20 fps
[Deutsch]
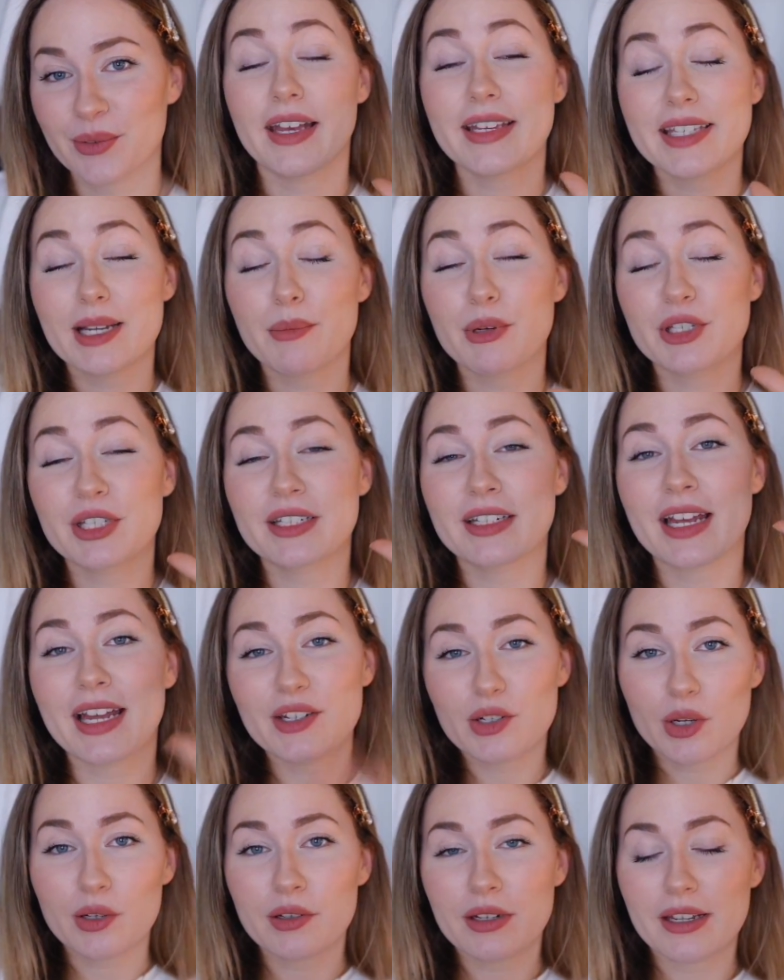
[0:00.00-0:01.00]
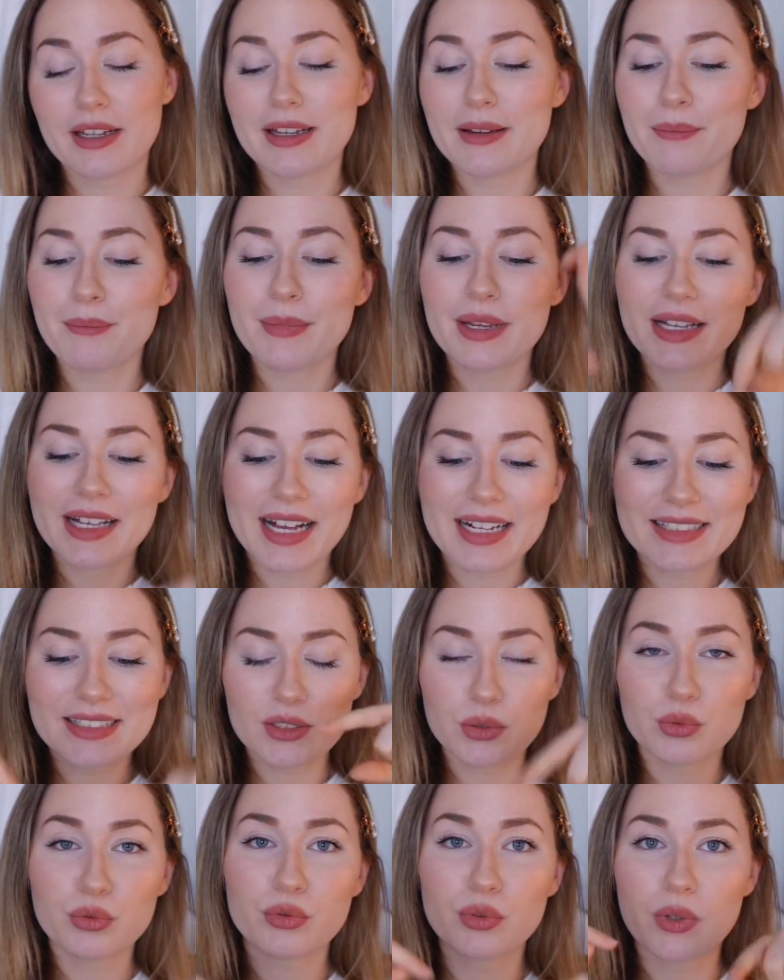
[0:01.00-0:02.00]
Ich habe euch den Add-on ähm, ganz,
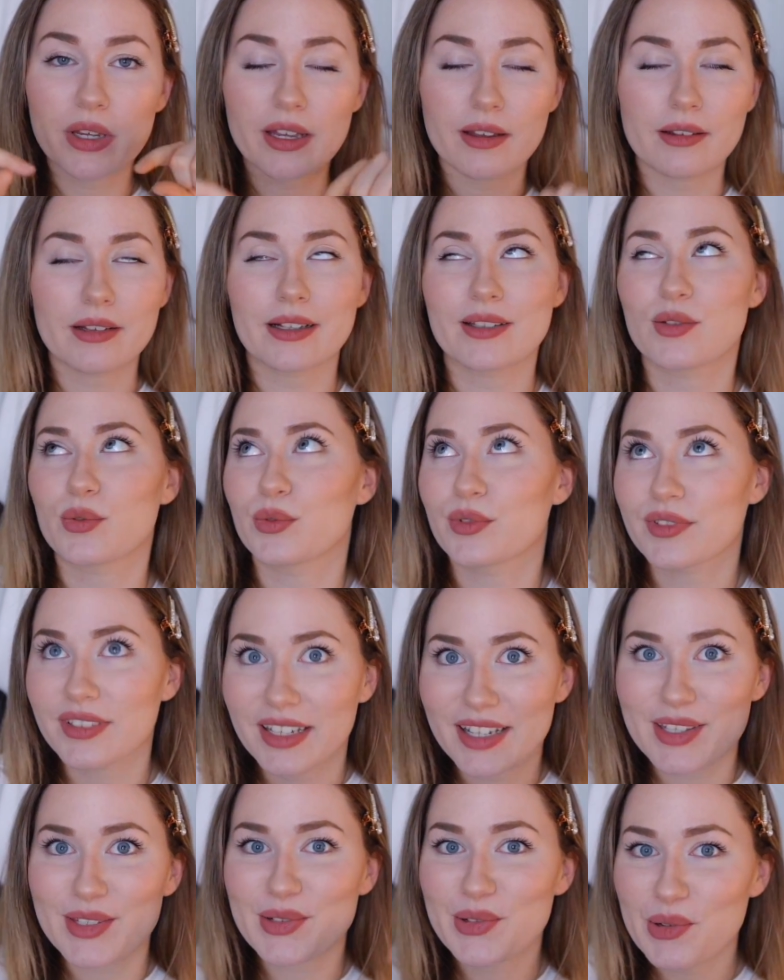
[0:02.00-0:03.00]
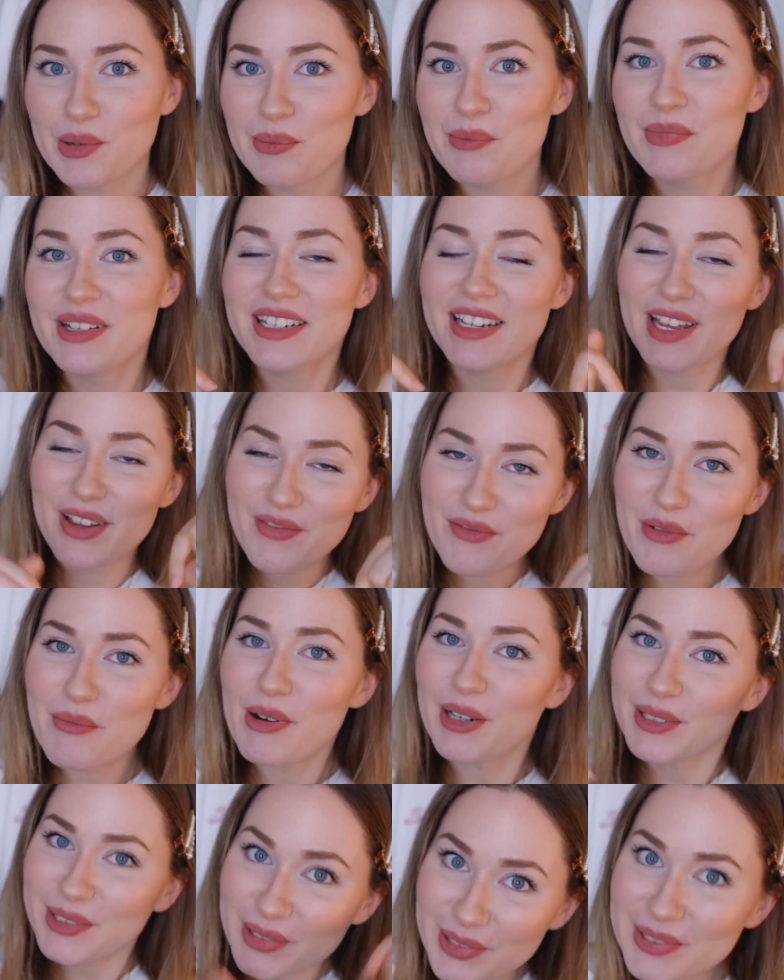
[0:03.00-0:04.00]
un äh, ganz unten, ganz oben in der
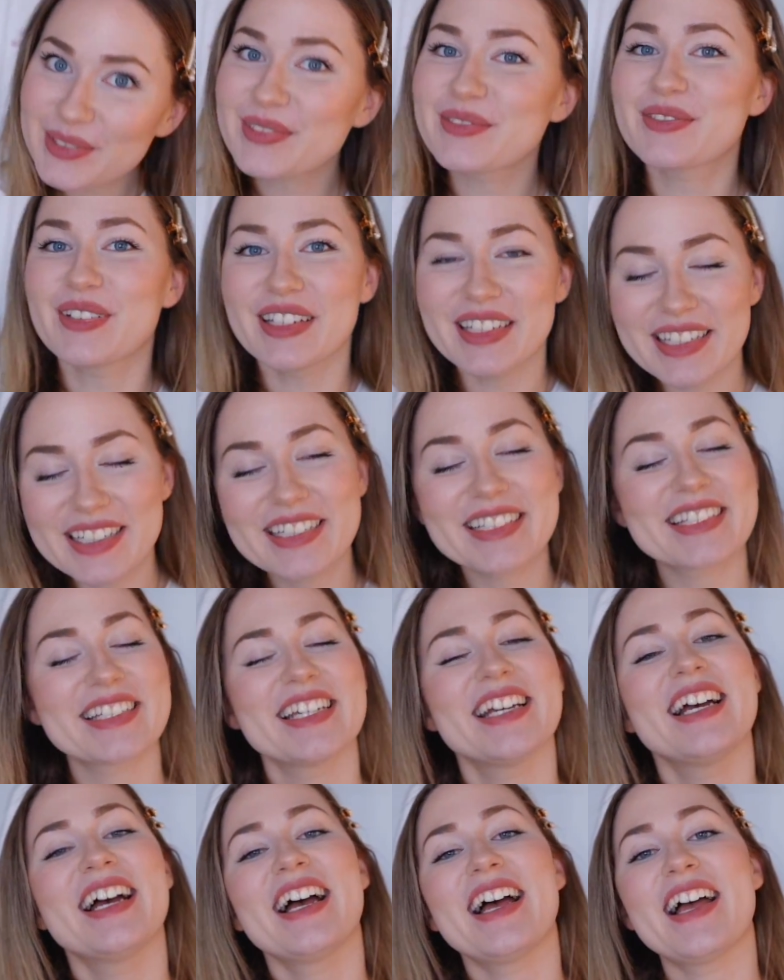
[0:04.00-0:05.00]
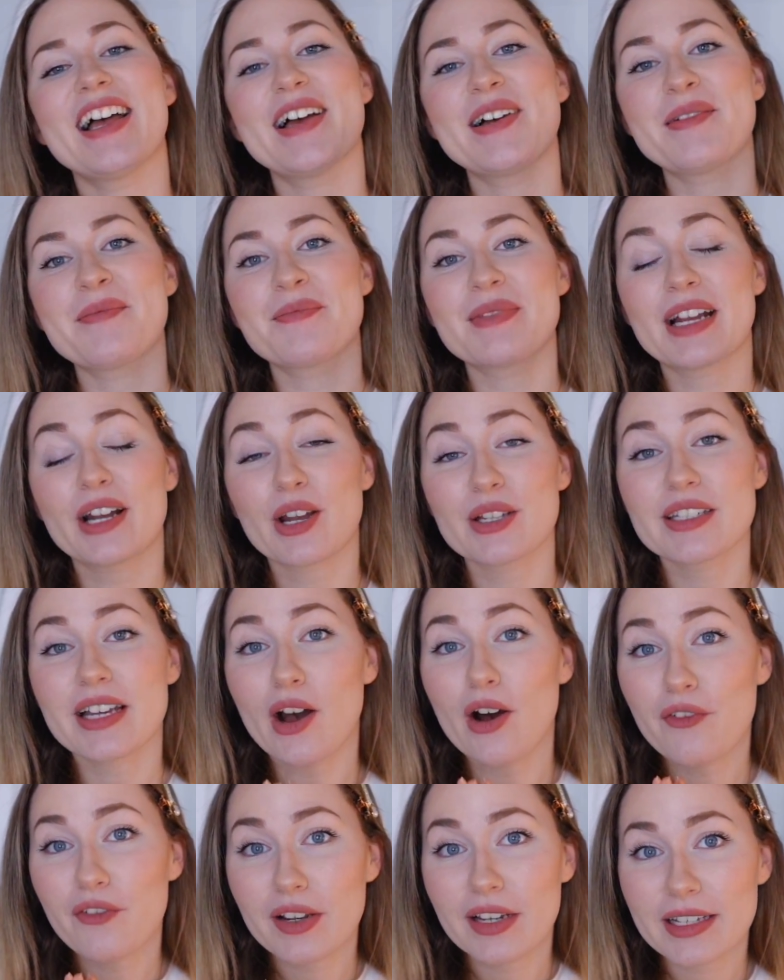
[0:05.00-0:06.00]
Infobox unten verlinkt. Ähm, da könnt ihr
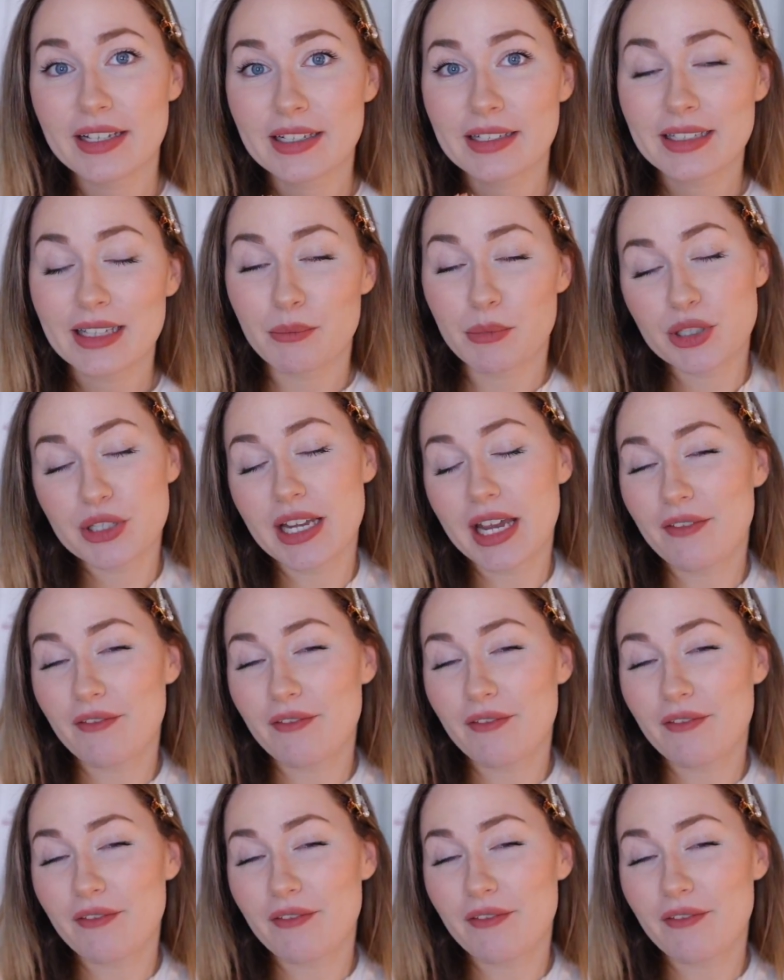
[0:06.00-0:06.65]
raufklicken, dann müsst ihr